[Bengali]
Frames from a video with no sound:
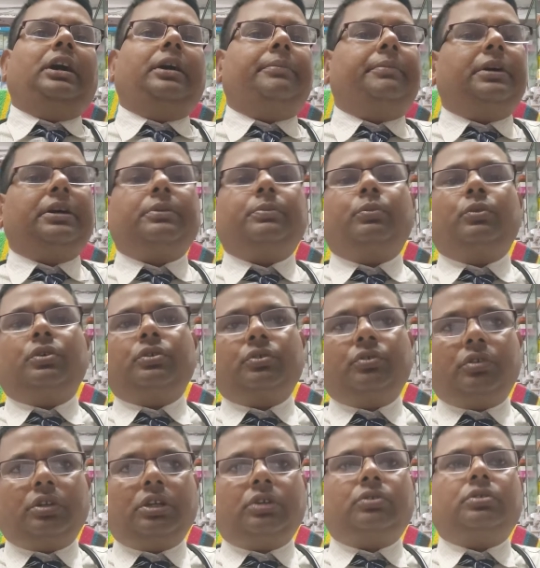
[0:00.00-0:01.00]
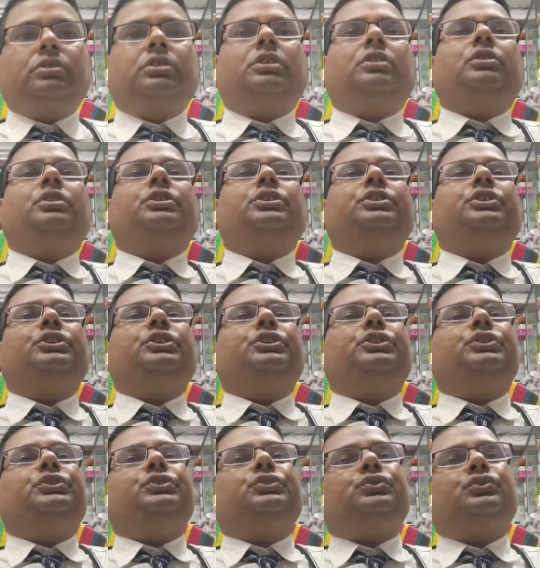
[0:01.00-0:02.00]
আমার মন গড়া কথা নয়
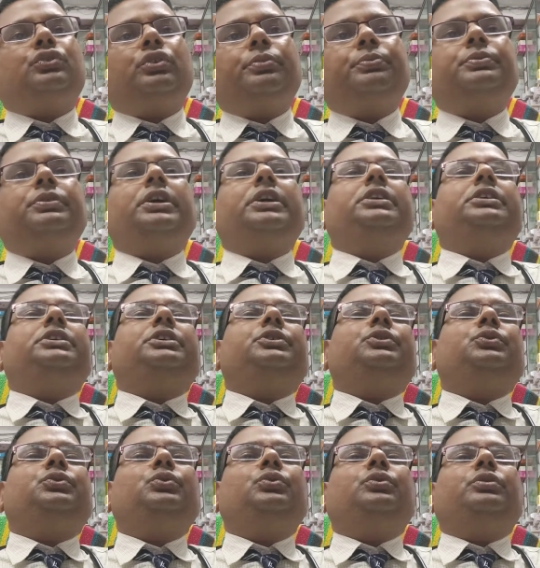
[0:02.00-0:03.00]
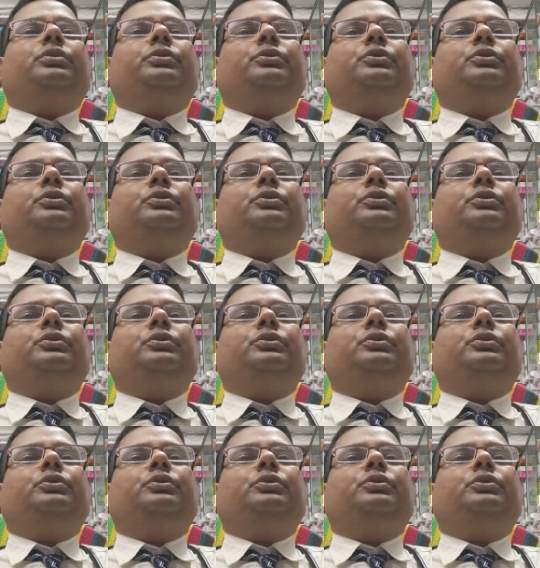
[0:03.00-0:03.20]
সবটাই কিন্তু